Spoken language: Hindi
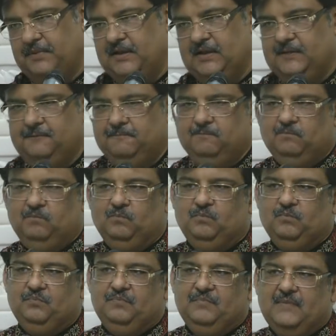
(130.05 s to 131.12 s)
पर
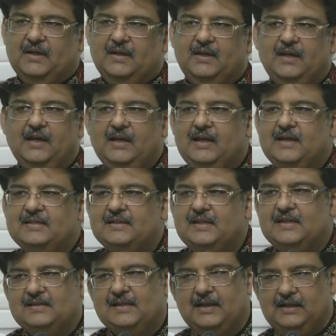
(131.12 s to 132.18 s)

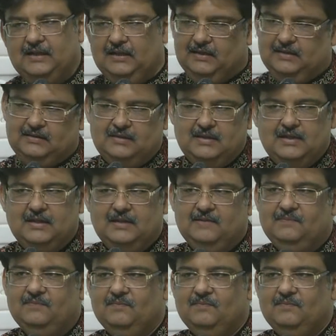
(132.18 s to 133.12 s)
केयरलेसनेस आने लगती है